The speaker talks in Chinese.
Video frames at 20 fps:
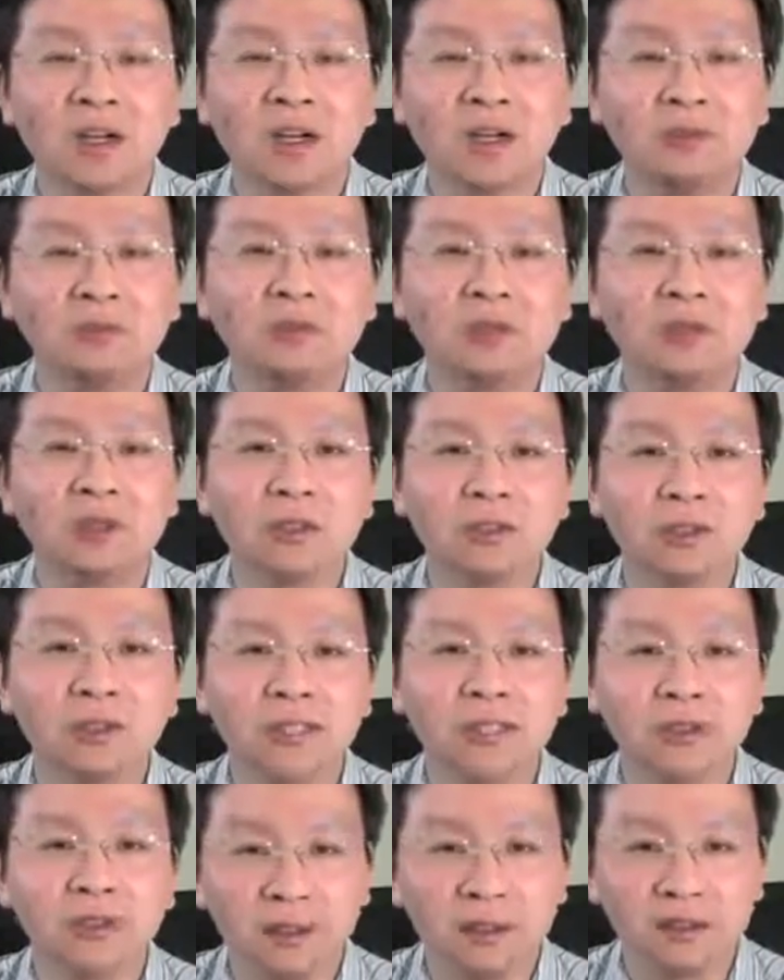如果说
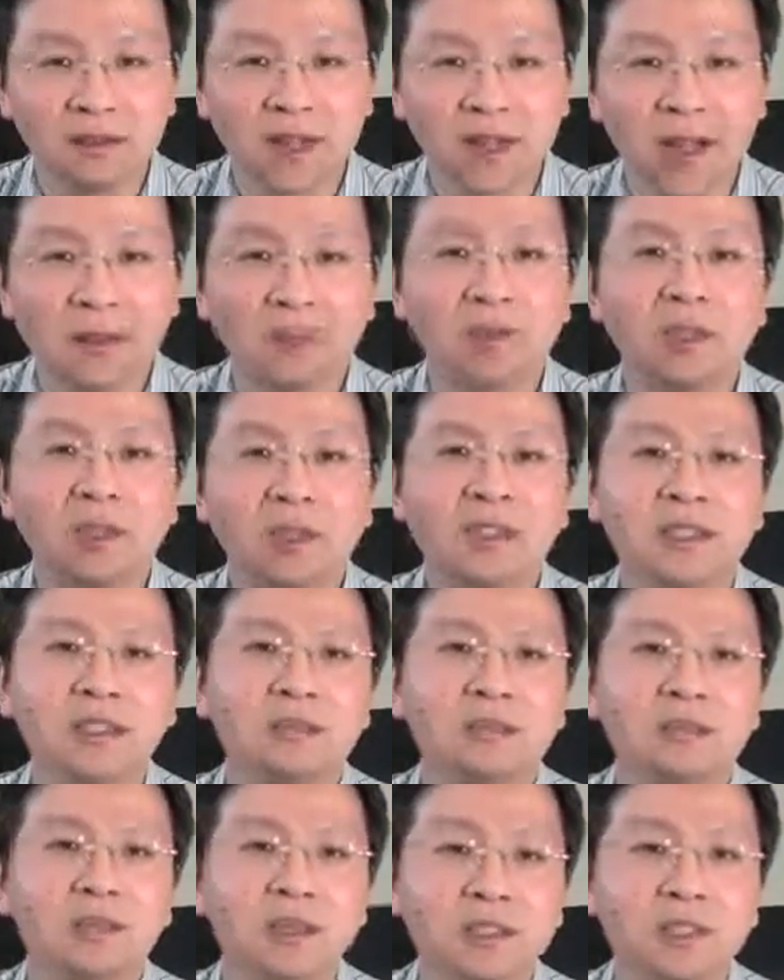真能打破这个
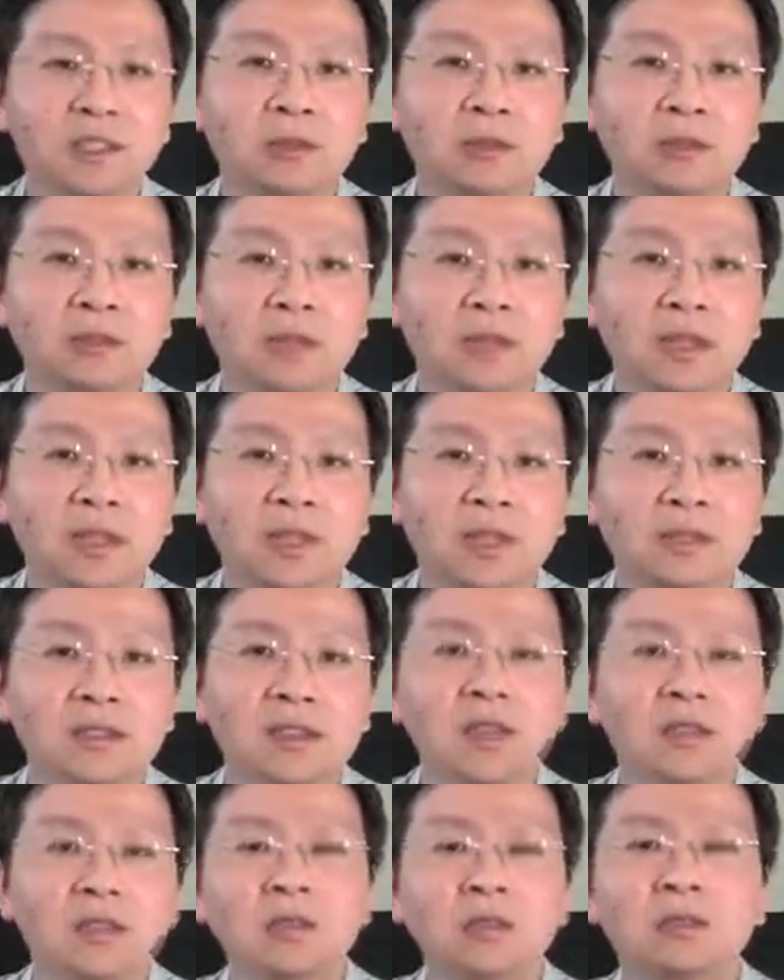魔咒，在
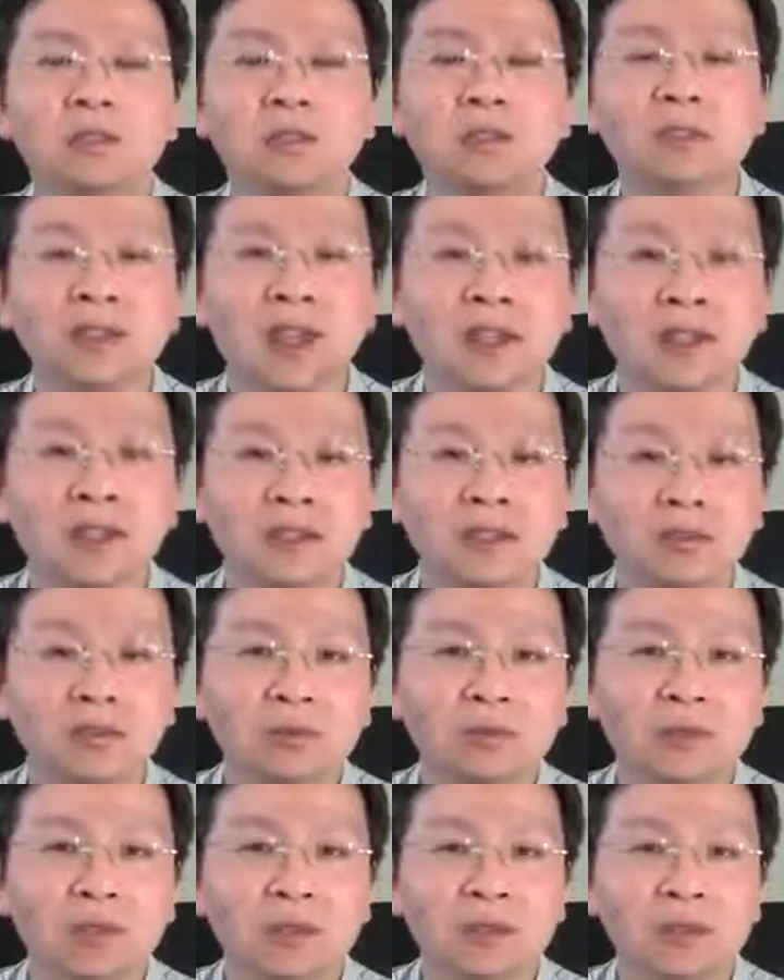推动“一带一
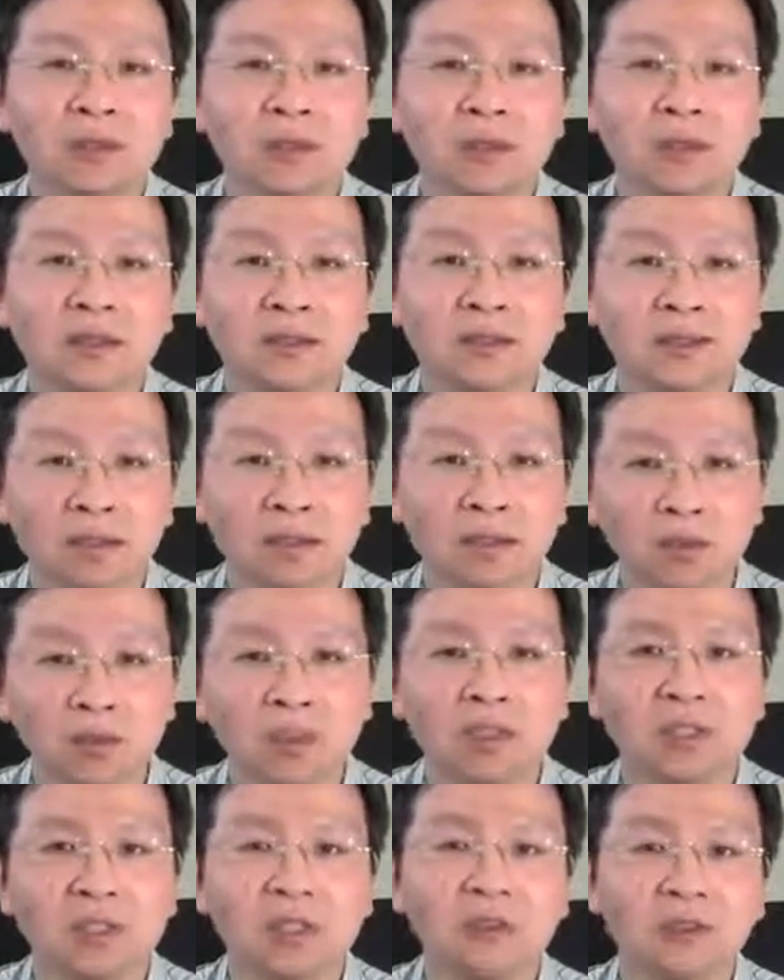路”的项目
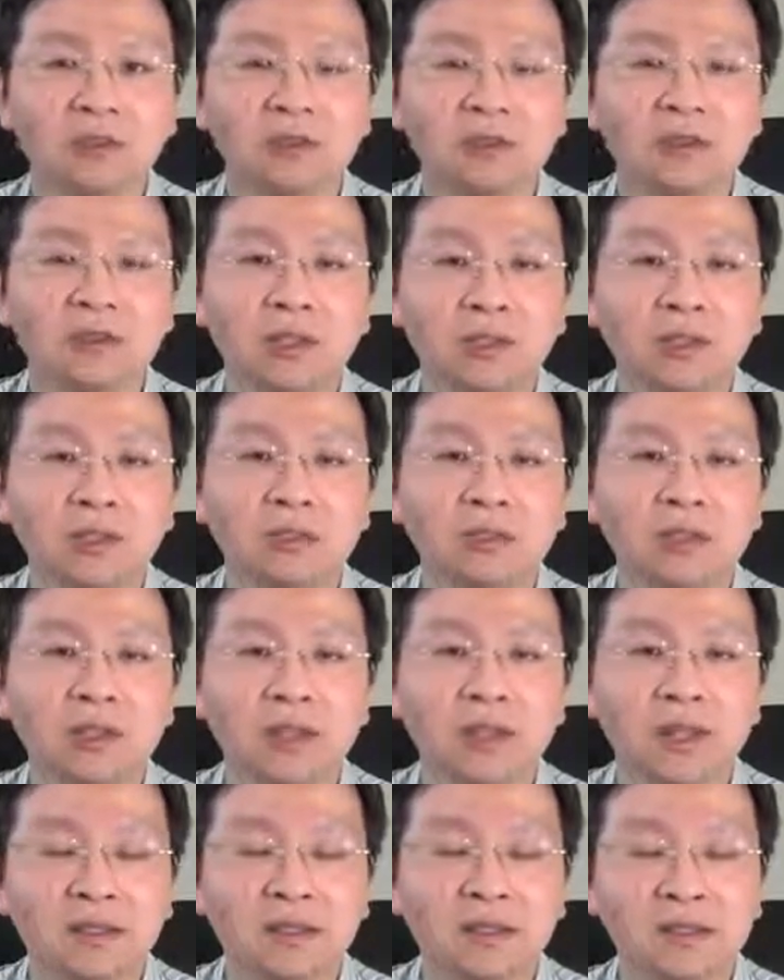过程中，中国
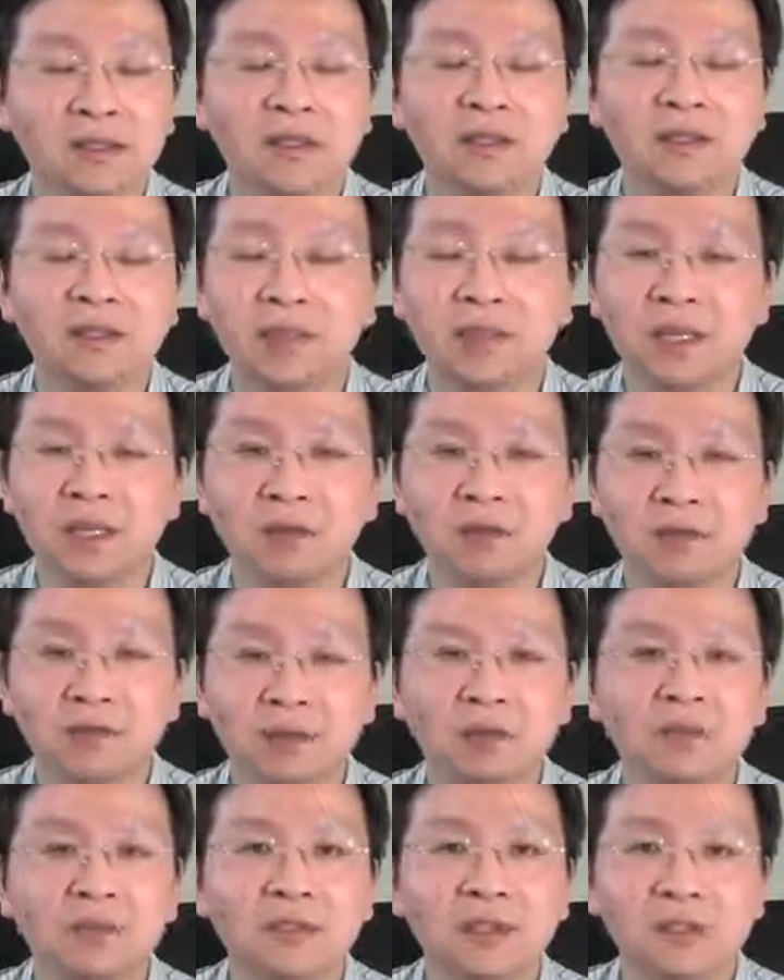也能进行比较
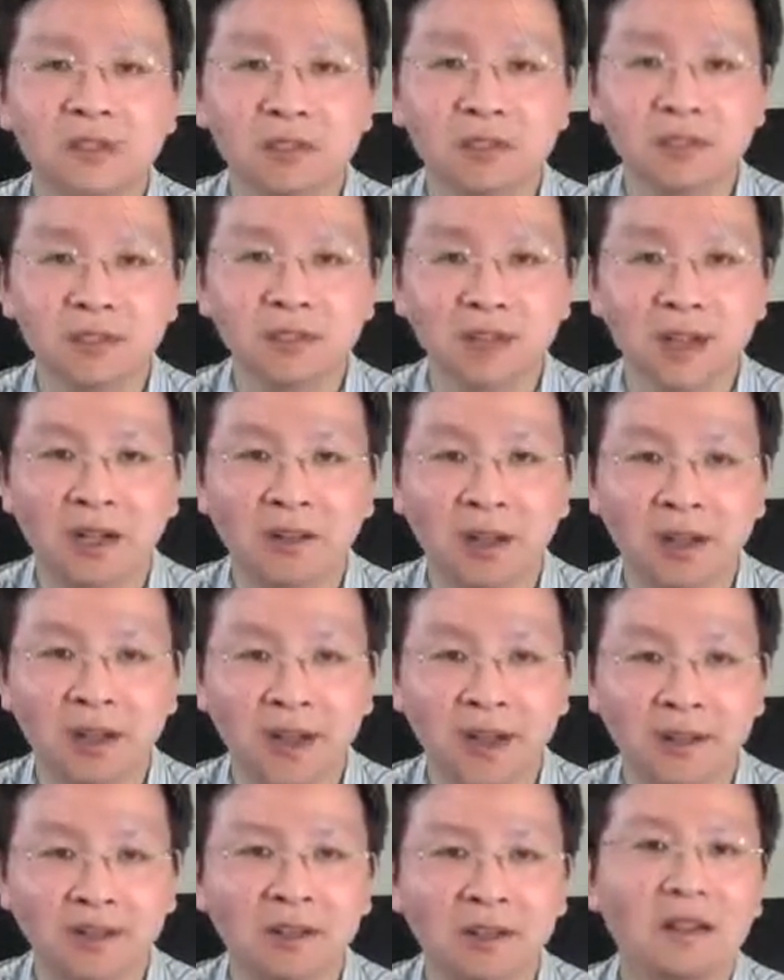充分的市场化
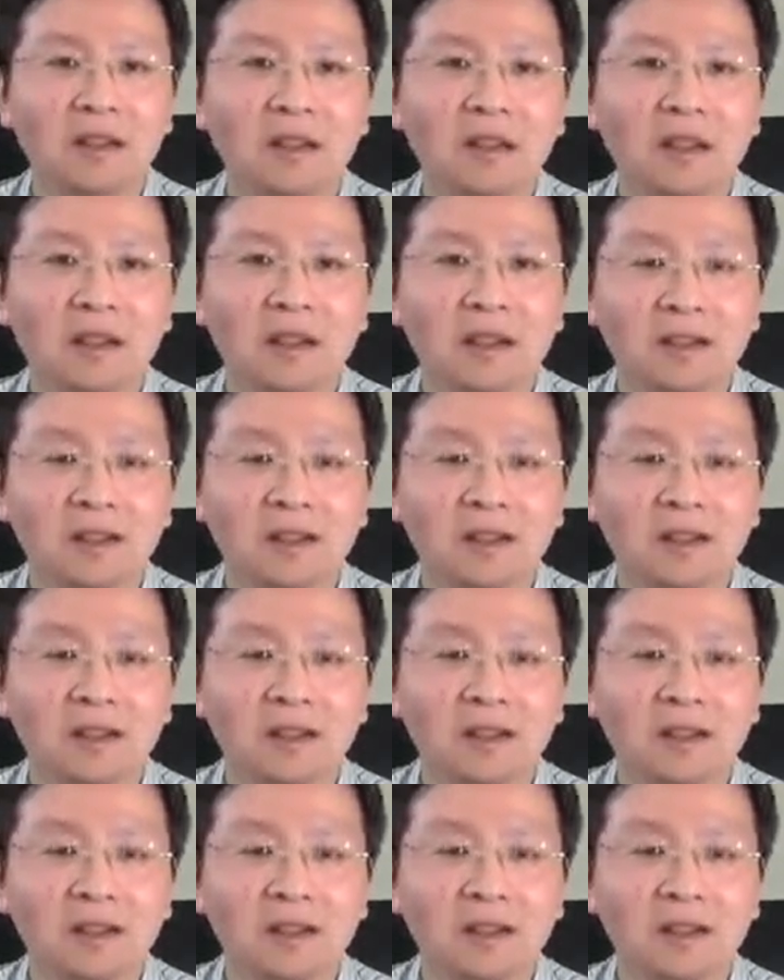改造。